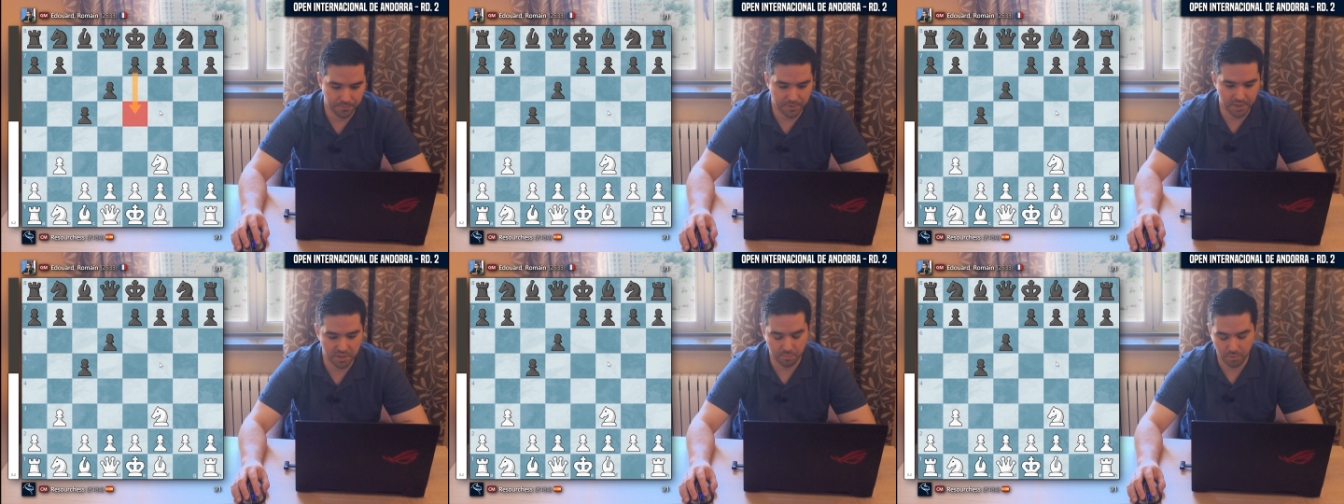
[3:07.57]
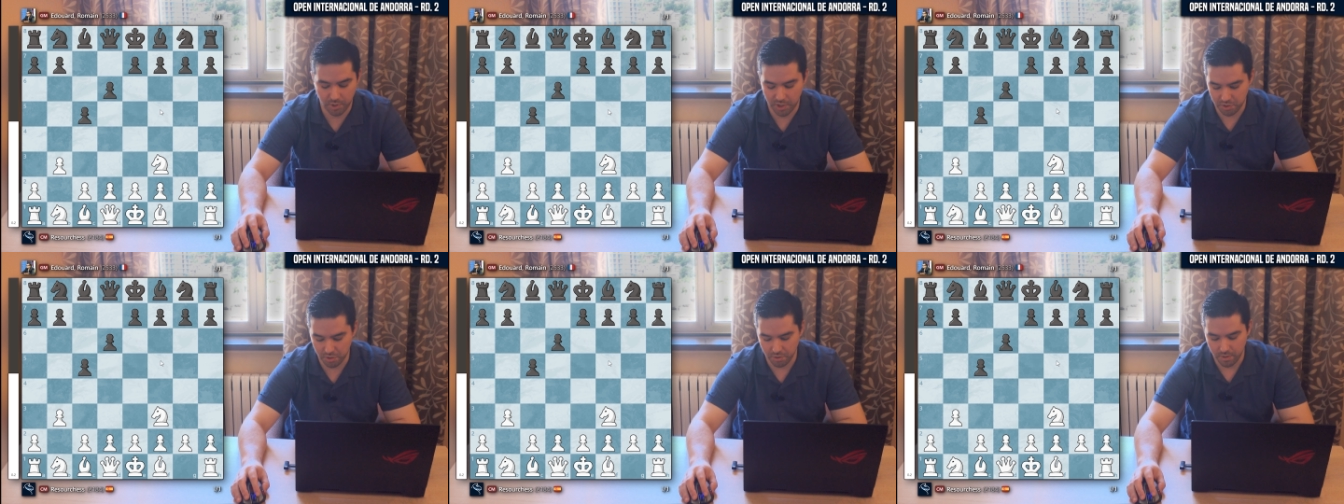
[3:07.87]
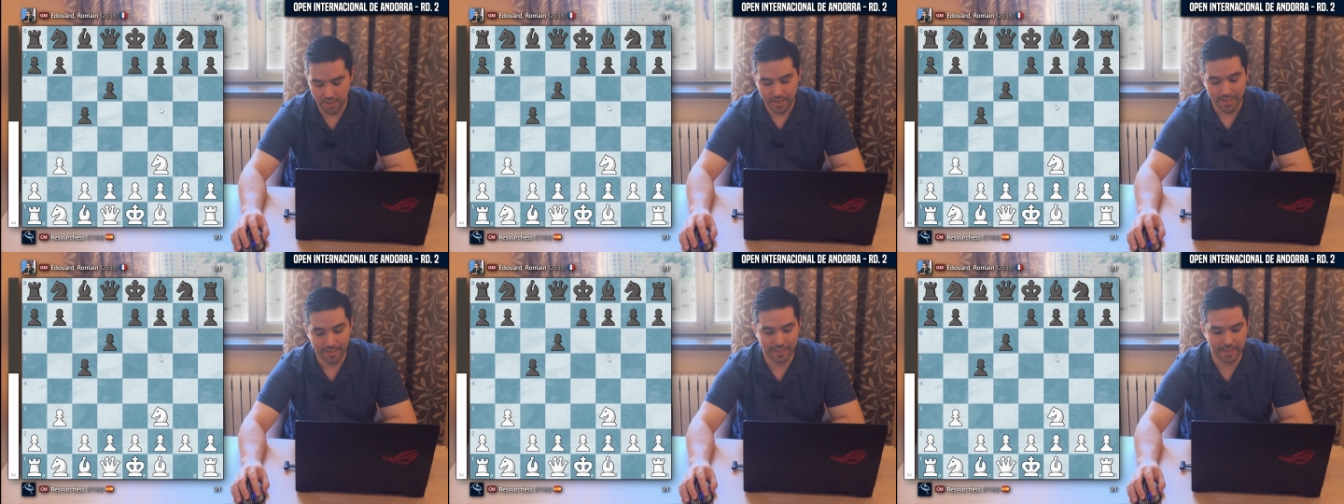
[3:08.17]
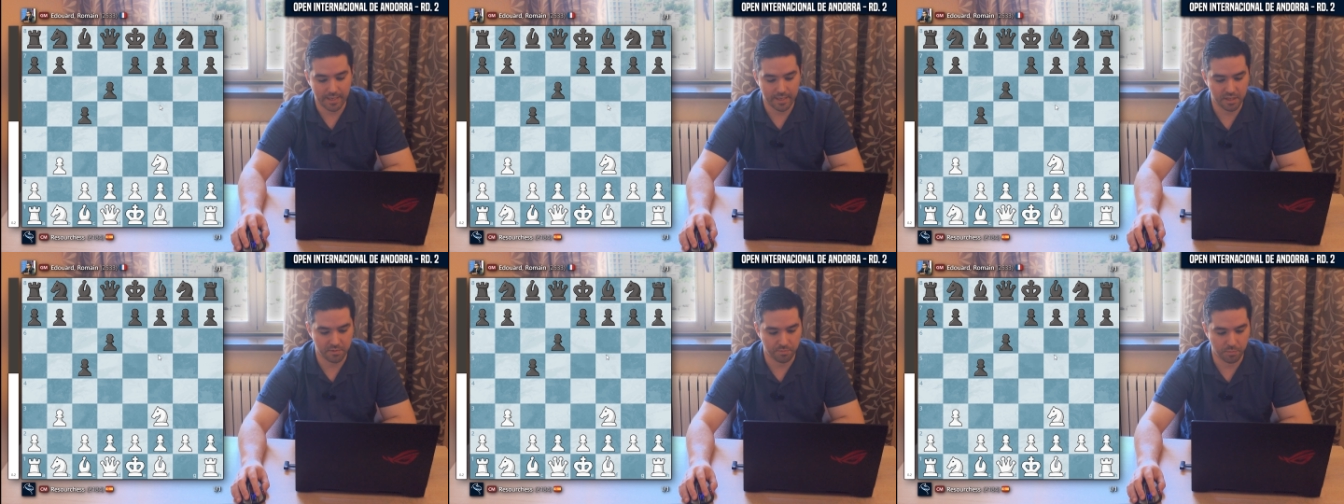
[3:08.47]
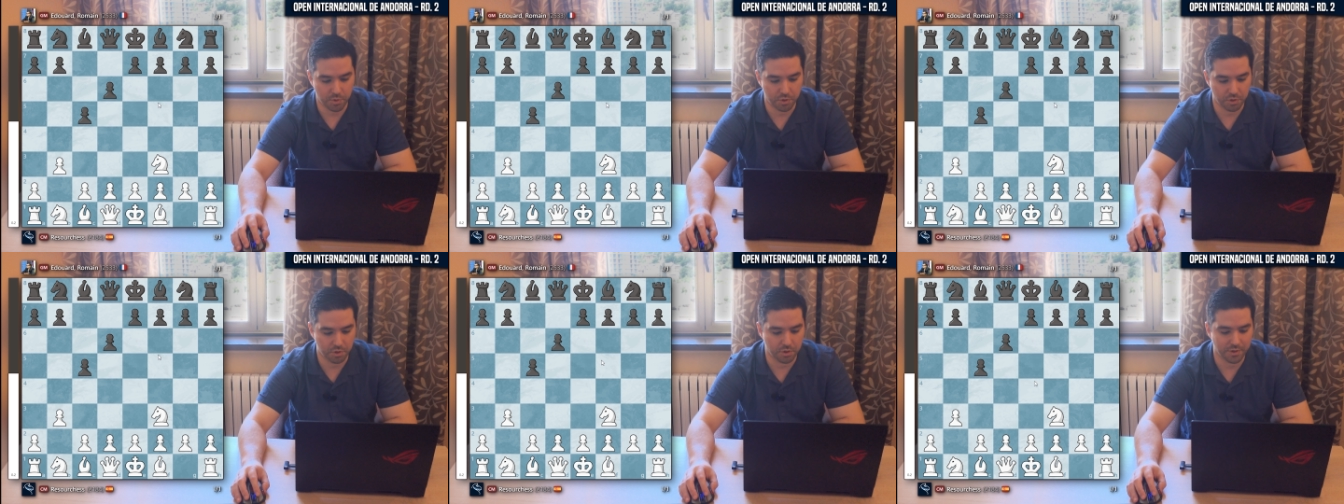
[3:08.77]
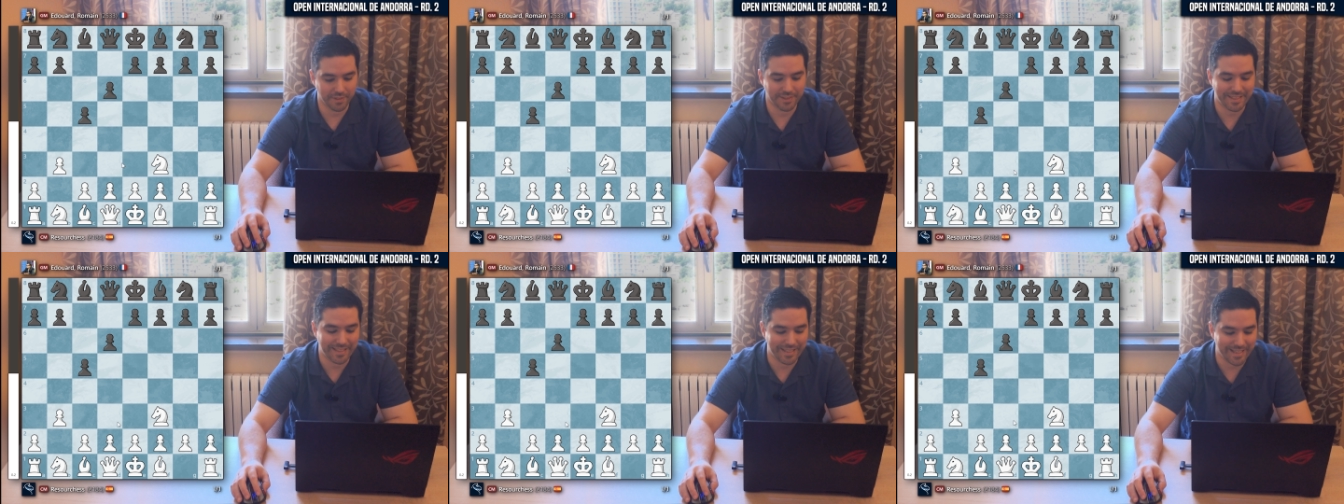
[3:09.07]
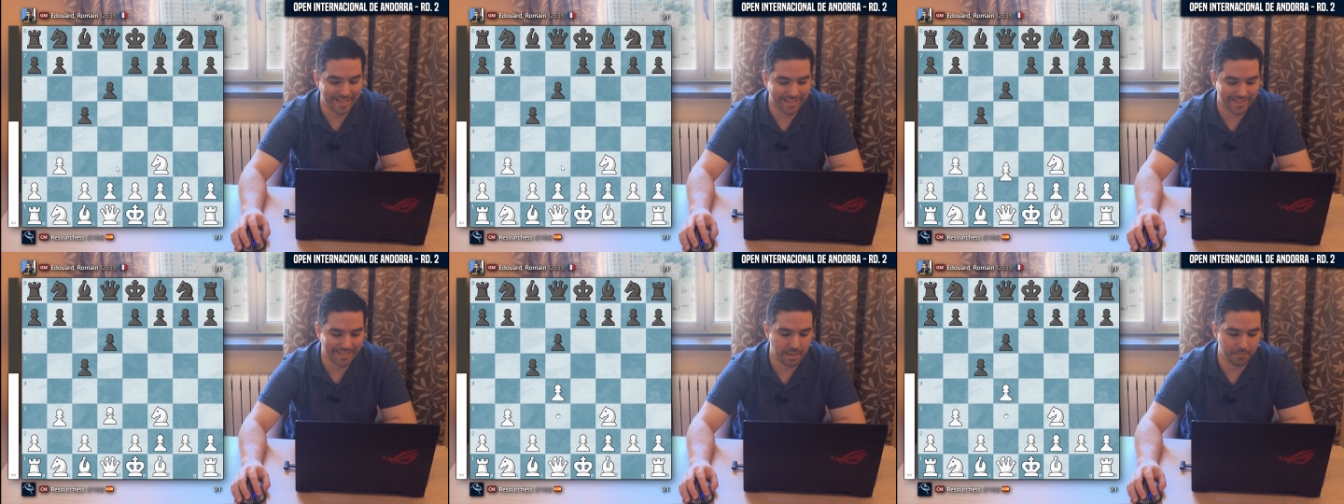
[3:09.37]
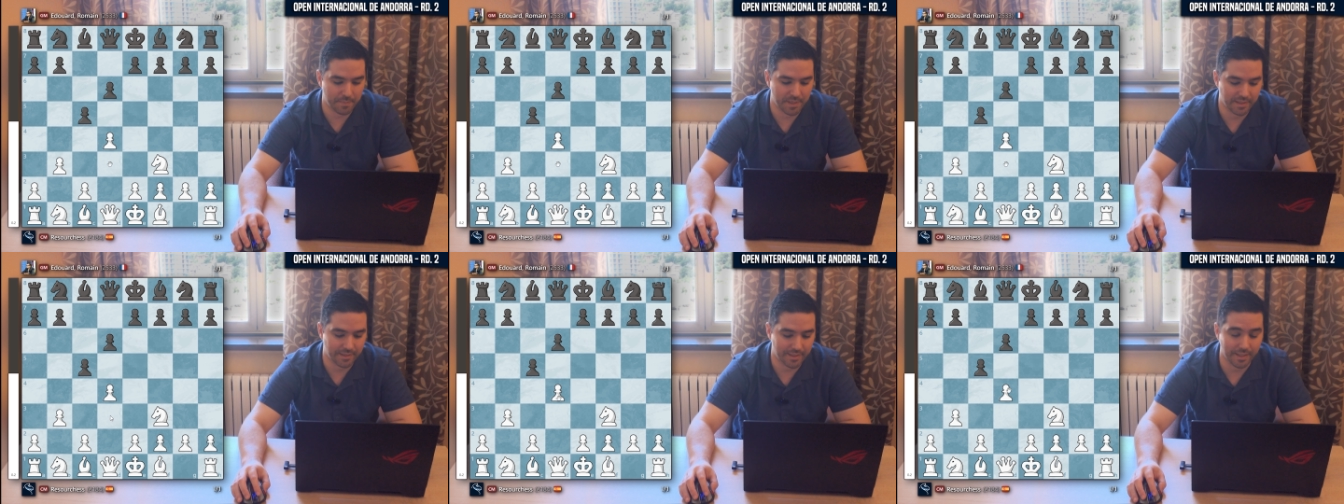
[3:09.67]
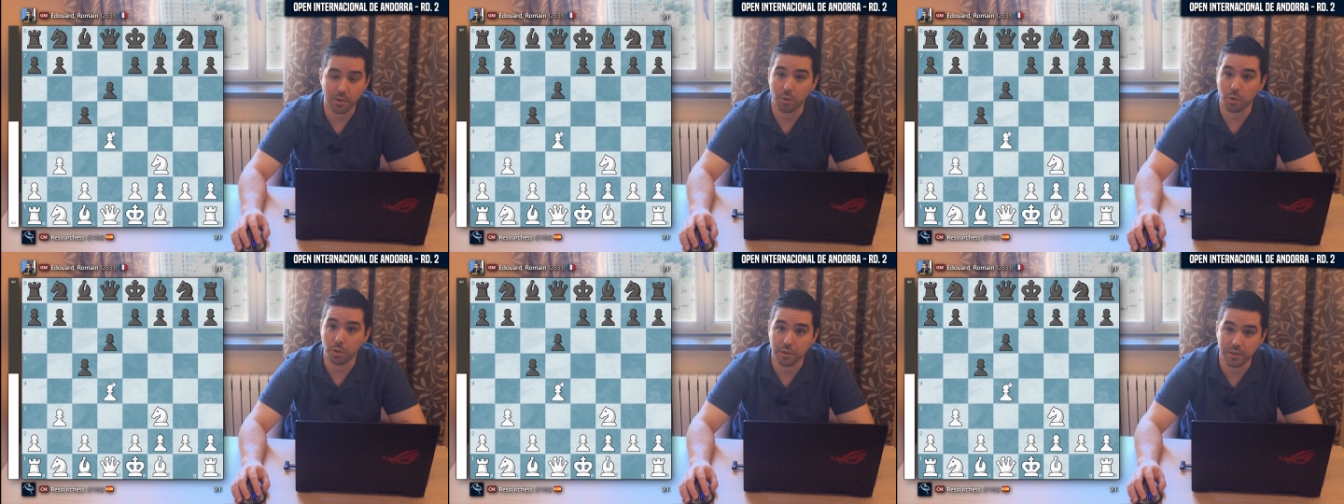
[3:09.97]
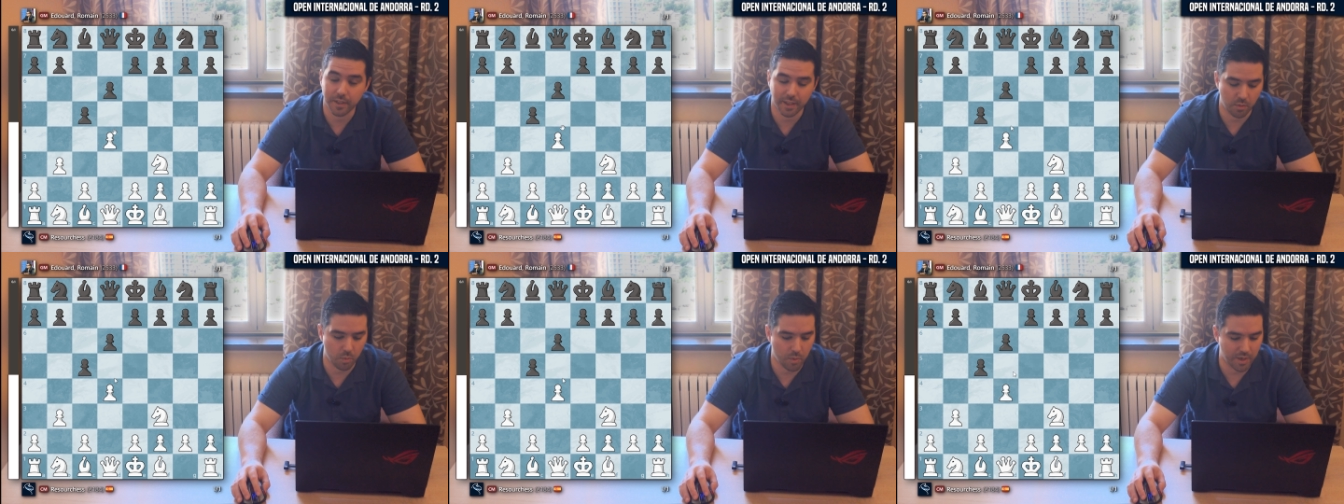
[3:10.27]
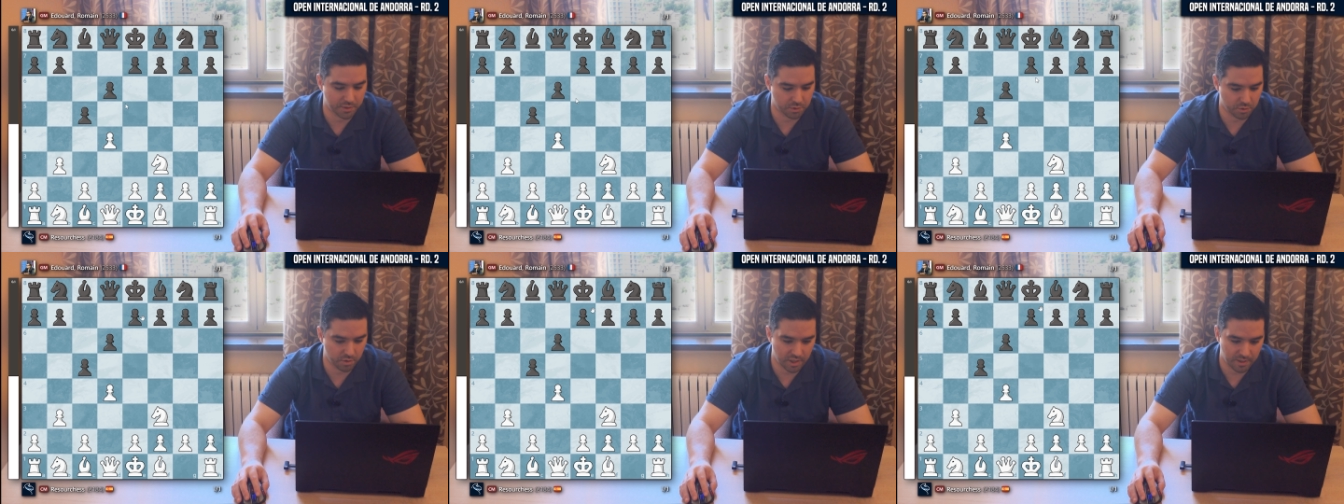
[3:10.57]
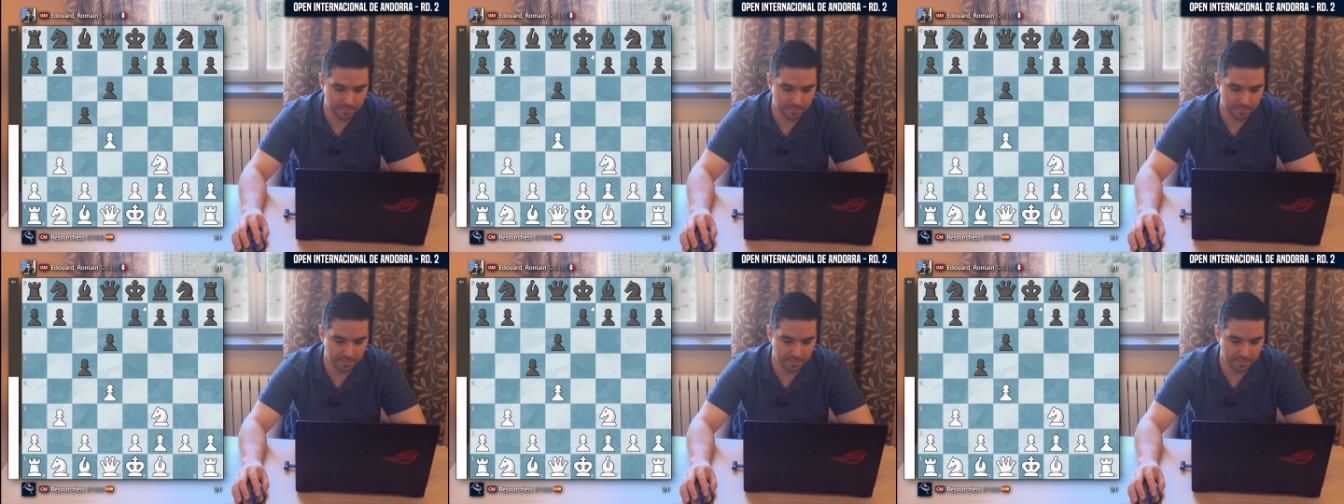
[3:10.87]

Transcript: Y es por eso que respondo directamente con D4.